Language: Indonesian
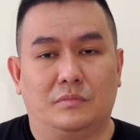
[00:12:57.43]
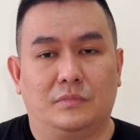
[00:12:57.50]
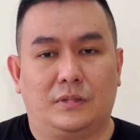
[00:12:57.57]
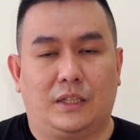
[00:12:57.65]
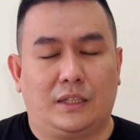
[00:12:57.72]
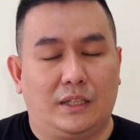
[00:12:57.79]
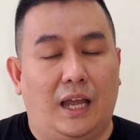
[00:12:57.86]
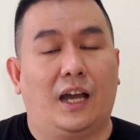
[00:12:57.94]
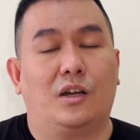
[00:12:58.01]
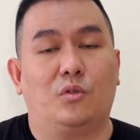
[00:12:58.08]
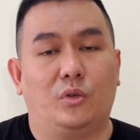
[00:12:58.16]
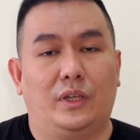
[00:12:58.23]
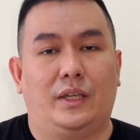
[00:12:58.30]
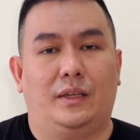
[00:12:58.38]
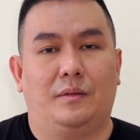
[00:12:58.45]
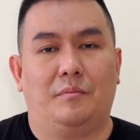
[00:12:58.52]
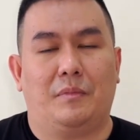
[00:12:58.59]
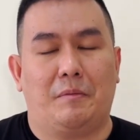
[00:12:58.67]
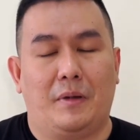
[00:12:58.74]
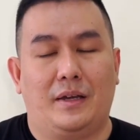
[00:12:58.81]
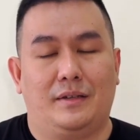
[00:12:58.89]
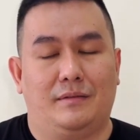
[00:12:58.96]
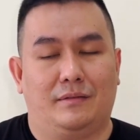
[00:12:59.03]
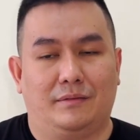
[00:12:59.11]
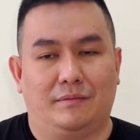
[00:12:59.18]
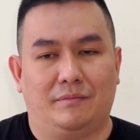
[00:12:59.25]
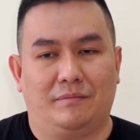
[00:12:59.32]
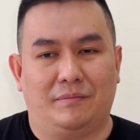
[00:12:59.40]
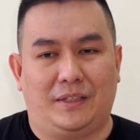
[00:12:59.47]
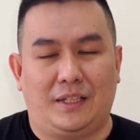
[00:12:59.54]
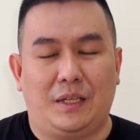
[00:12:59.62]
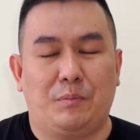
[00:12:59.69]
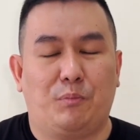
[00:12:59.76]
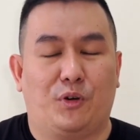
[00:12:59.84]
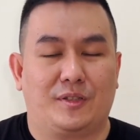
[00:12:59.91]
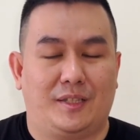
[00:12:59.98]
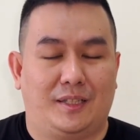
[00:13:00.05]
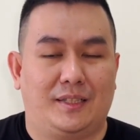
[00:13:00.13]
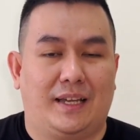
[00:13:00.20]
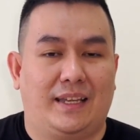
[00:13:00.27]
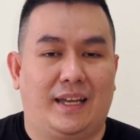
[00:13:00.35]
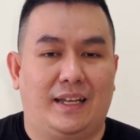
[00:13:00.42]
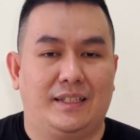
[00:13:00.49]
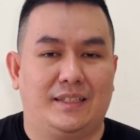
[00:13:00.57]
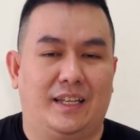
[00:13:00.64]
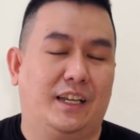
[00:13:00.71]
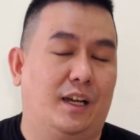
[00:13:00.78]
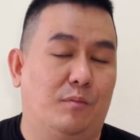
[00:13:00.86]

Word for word: kita akui memang ini porsi saya, saya nggak